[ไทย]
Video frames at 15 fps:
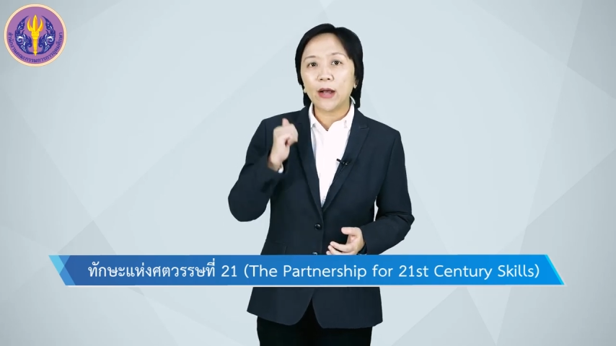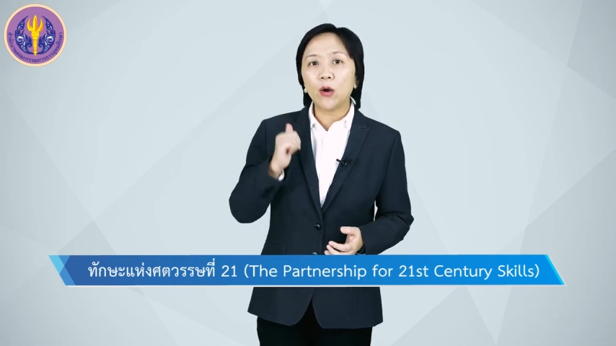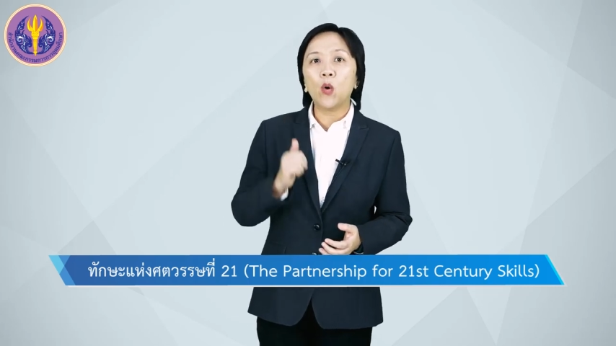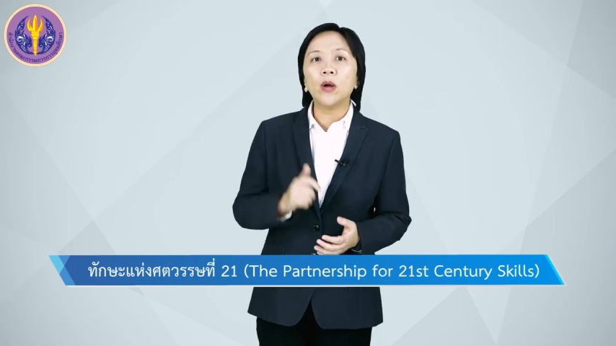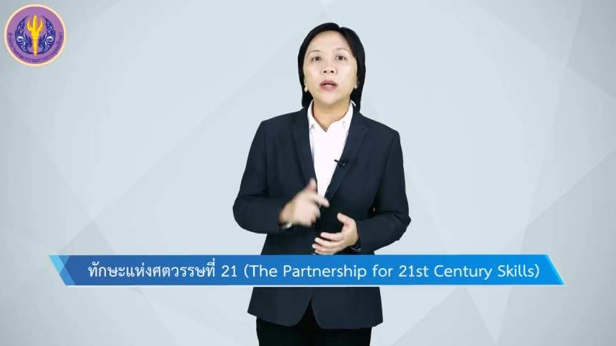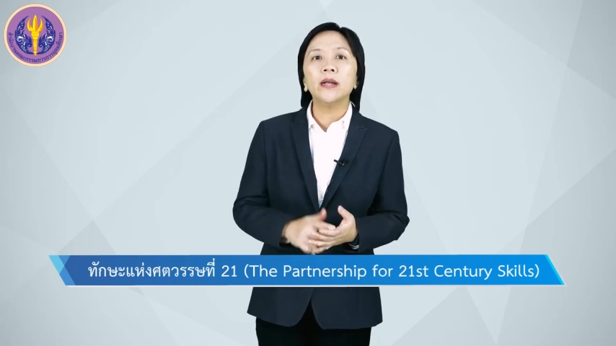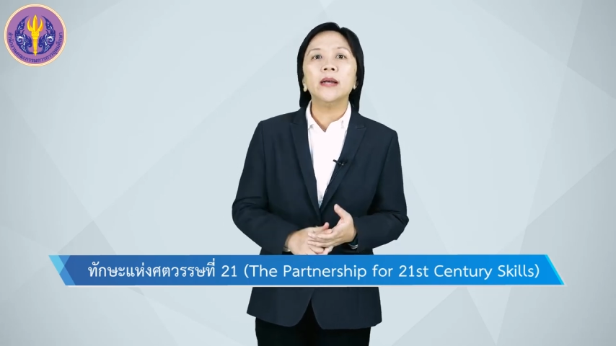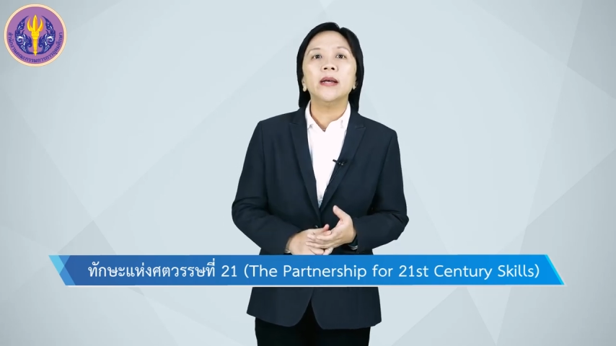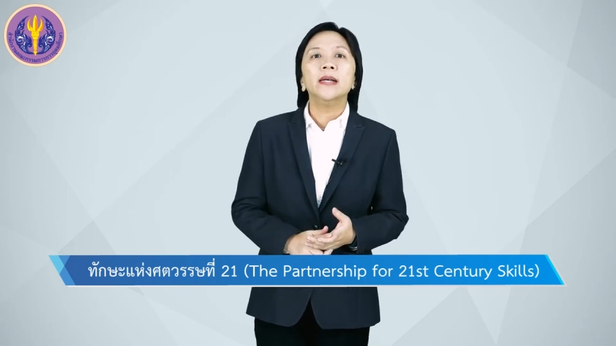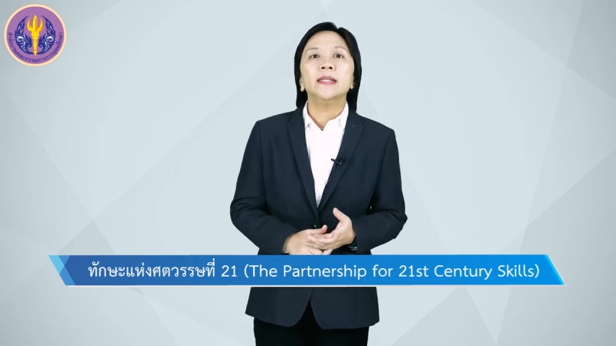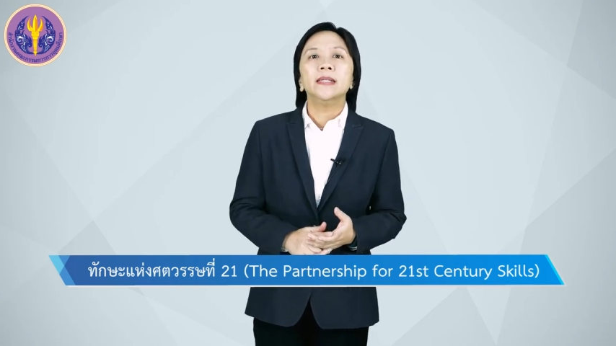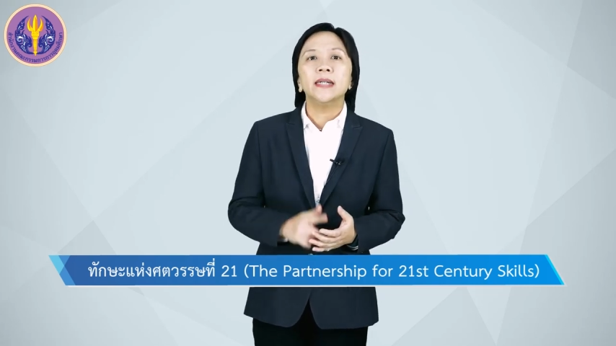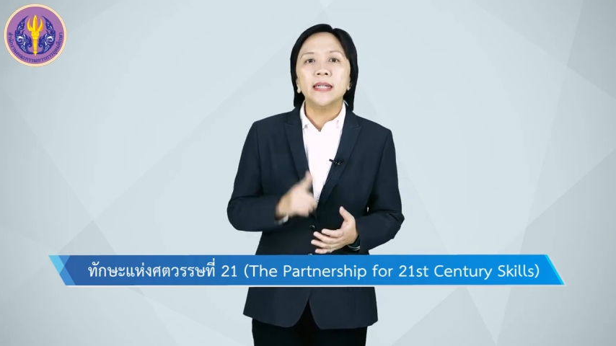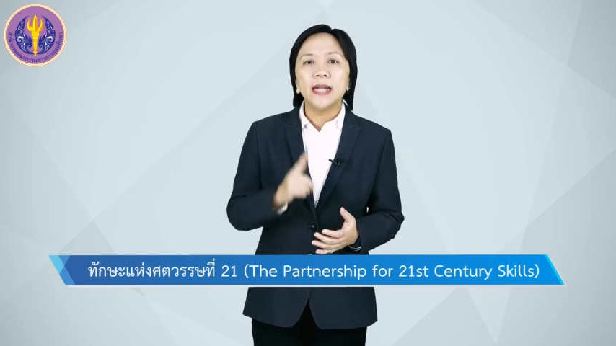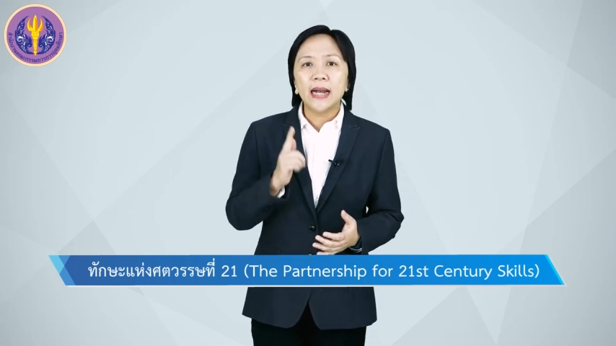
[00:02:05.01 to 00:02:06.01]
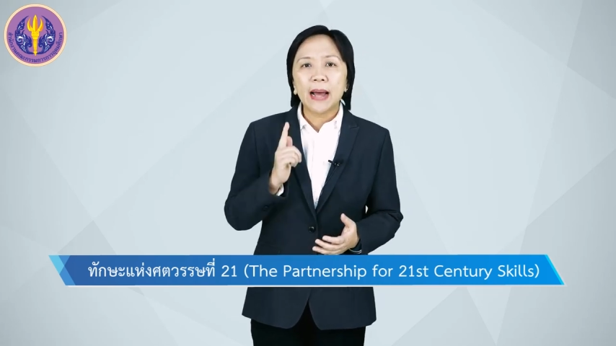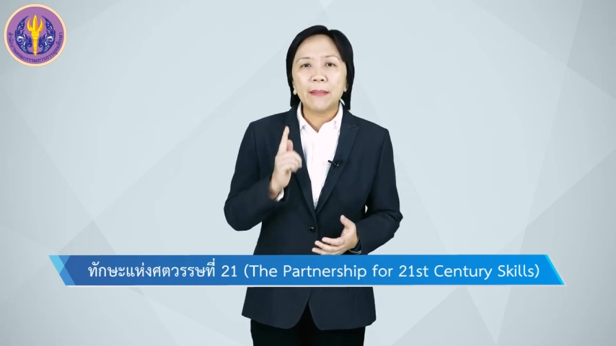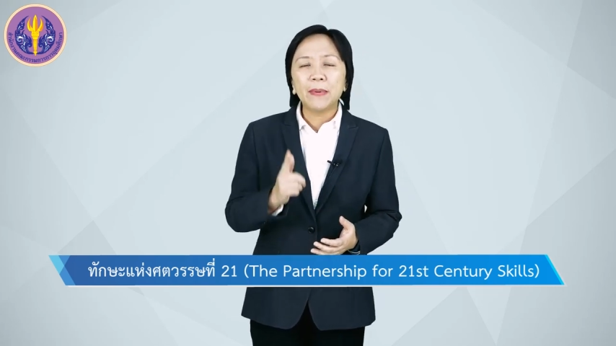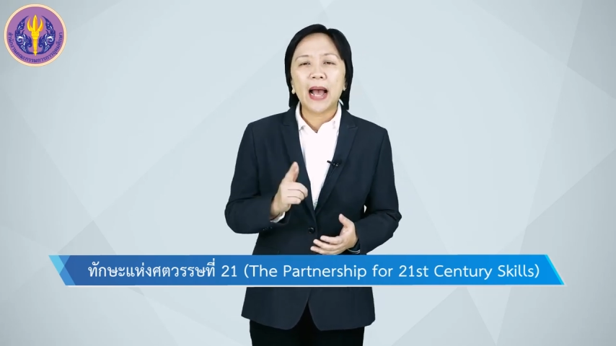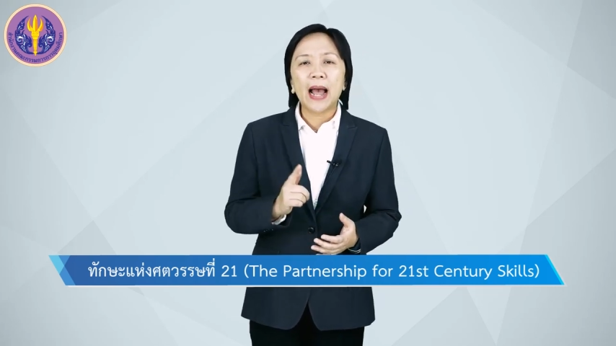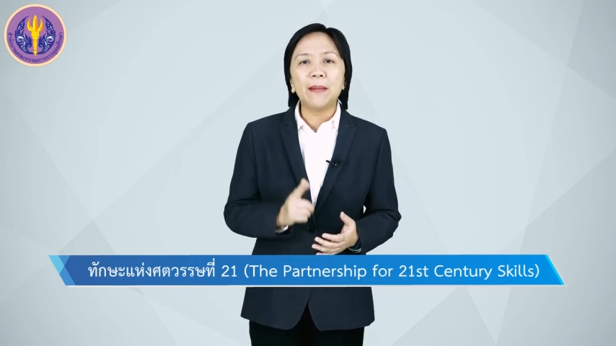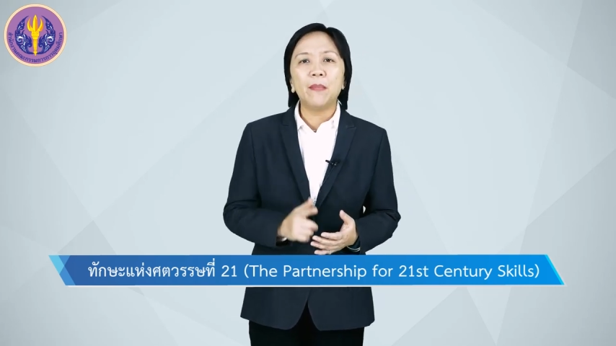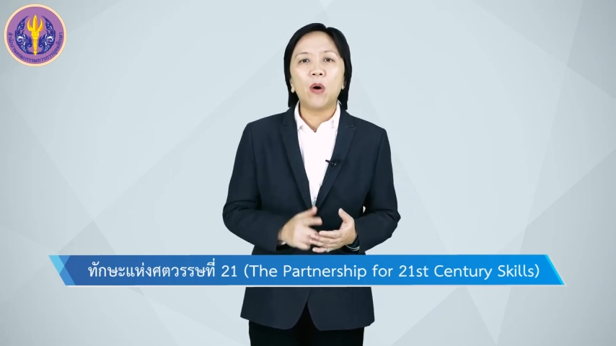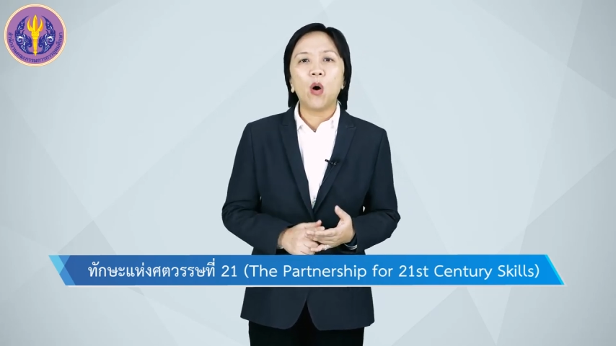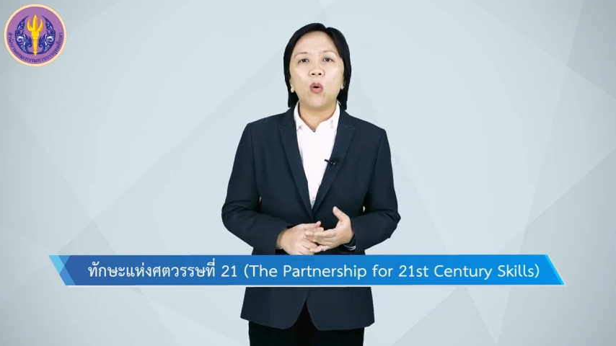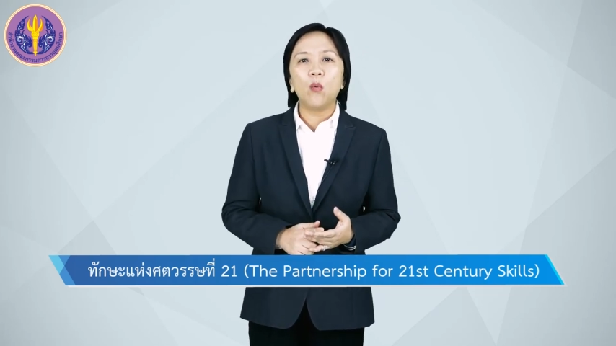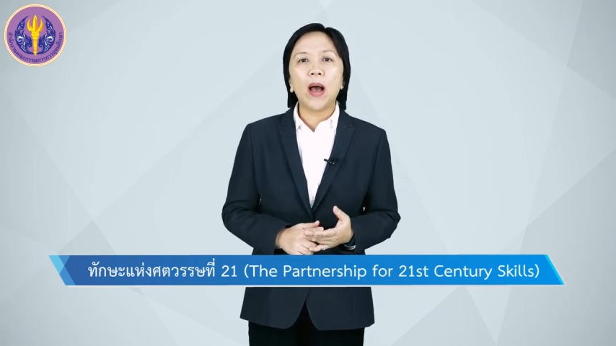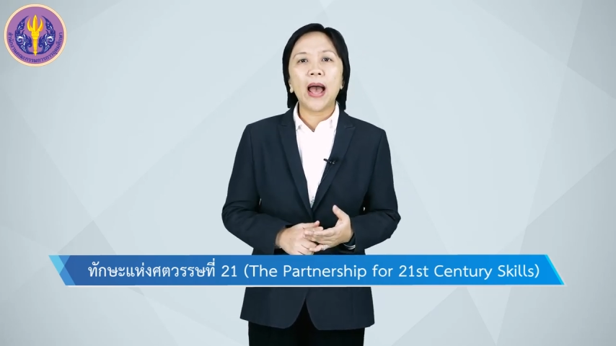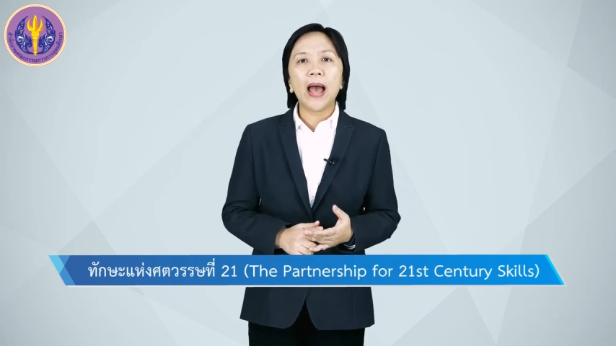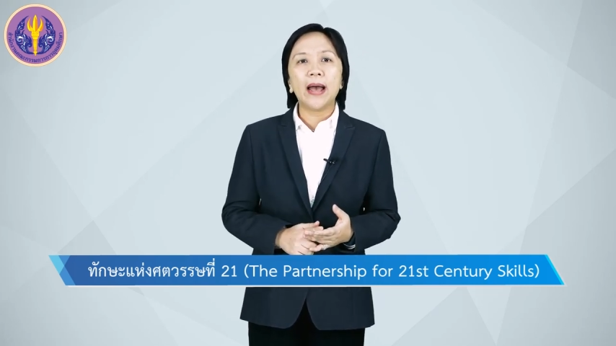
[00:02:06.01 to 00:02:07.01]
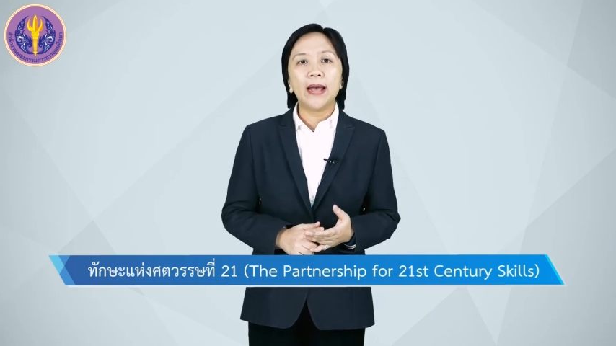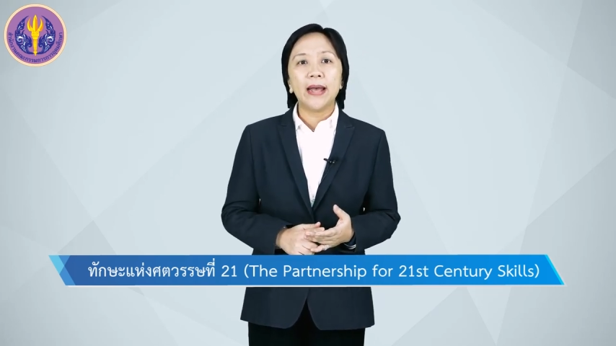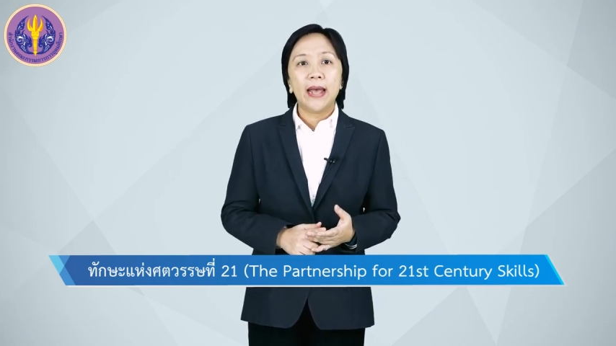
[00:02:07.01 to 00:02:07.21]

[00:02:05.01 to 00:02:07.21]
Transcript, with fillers: นาคต ซึ่งได้รับการมองว่า